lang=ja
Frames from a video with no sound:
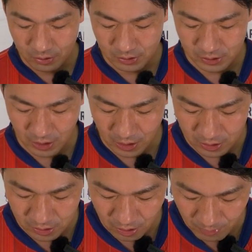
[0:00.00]
全
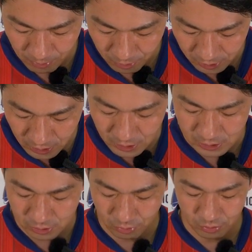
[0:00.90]
員で守りきり
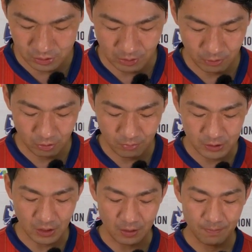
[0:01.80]
勝利をつかみ取りま
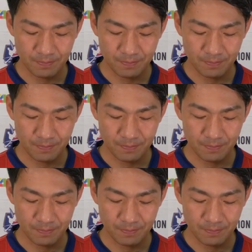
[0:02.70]
した